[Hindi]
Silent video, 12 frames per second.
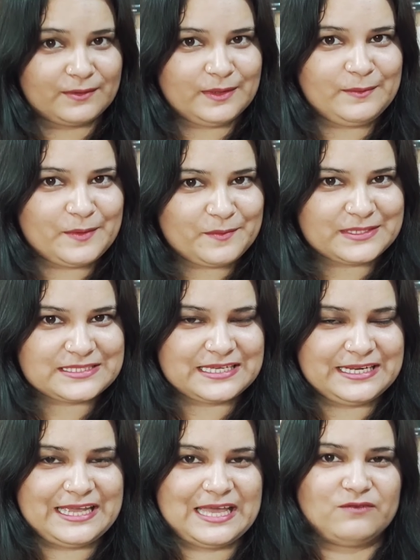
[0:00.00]
फैमिली मेम्बर्स के
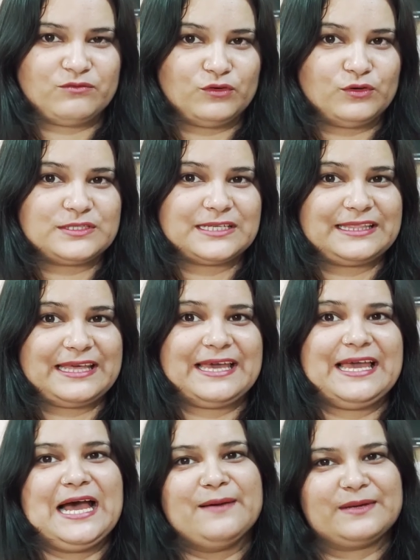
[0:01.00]
लिए हेल्पफुल हो सकता
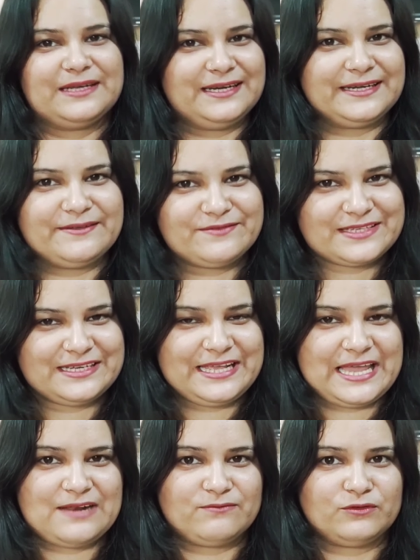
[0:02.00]
है आपके रिलेटिव्स के
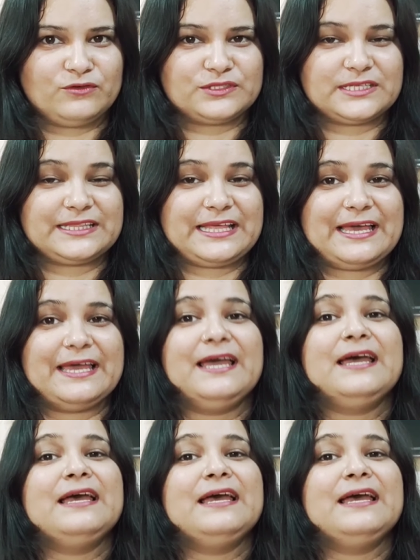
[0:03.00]
लिए हेल्पफुल हो सकता है